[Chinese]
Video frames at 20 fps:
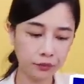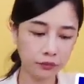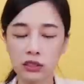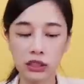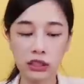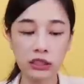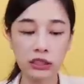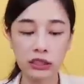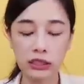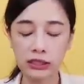
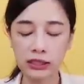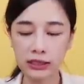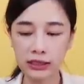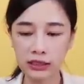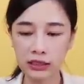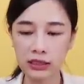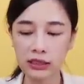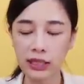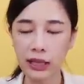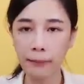其实
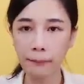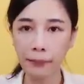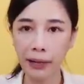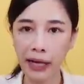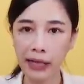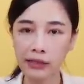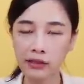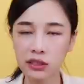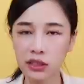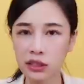今天
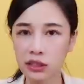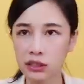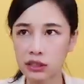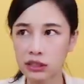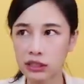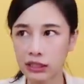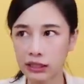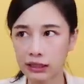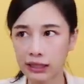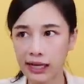拍摄的
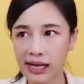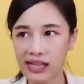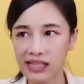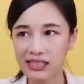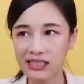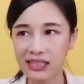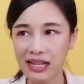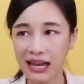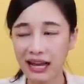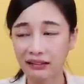前大
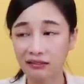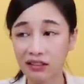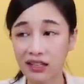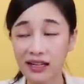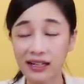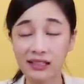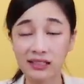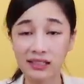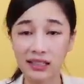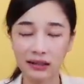概两
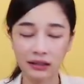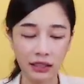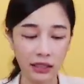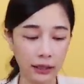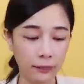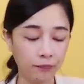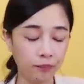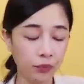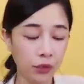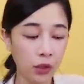天还是三
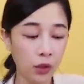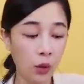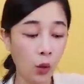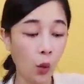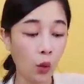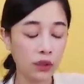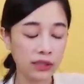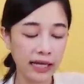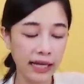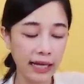天，
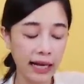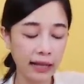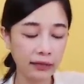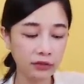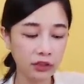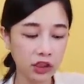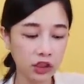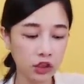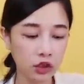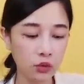我才
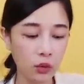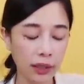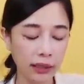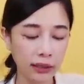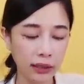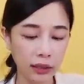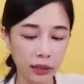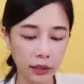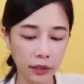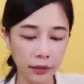刚吃
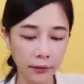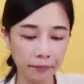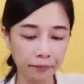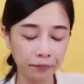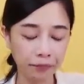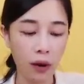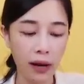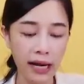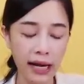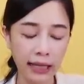完那个
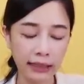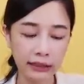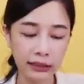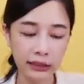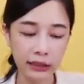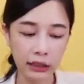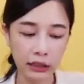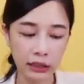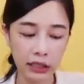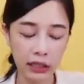黄雅
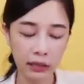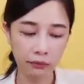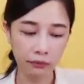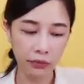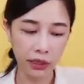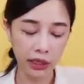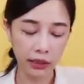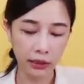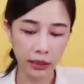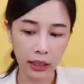西的店
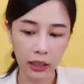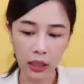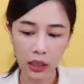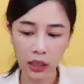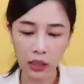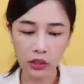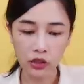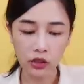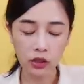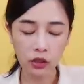面哎，
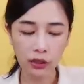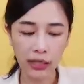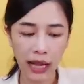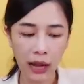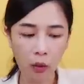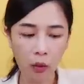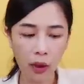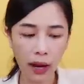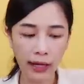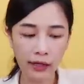就
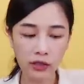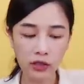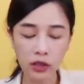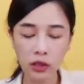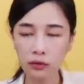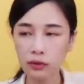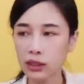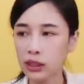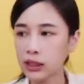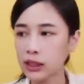他外
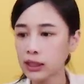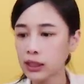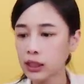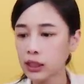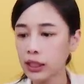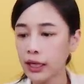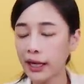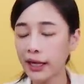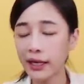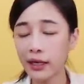送的那
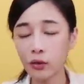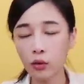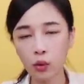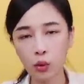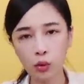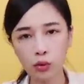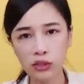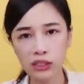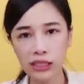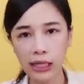个黑
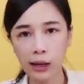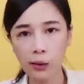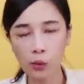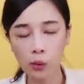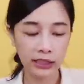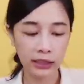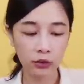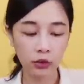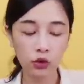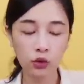胡椒
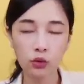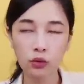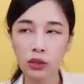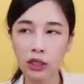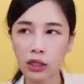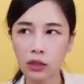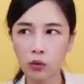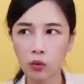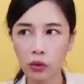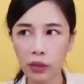咸度
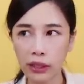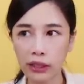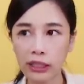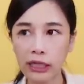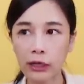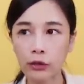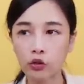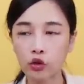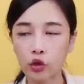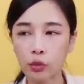跟味
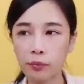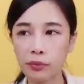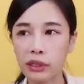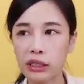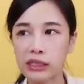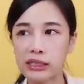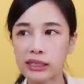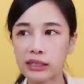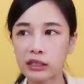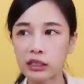道都
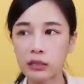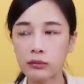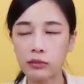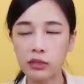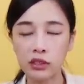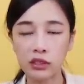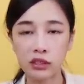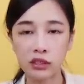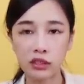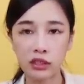比在店
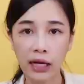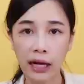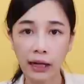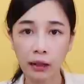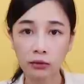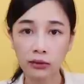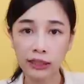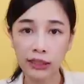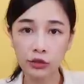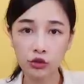面吃还
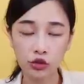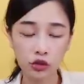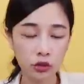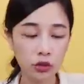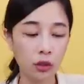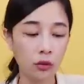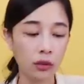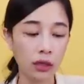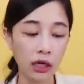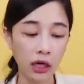要再
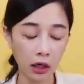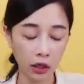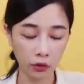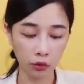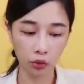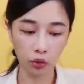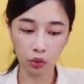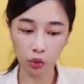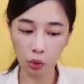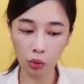重
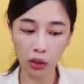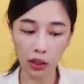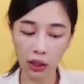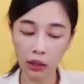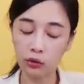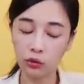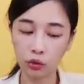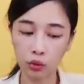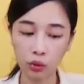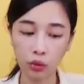很多
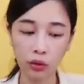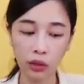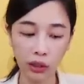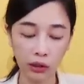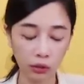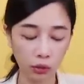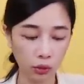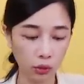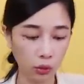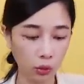很多
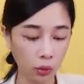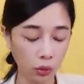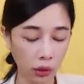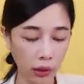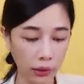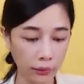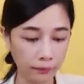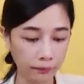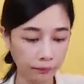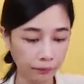很多
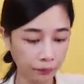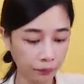哎！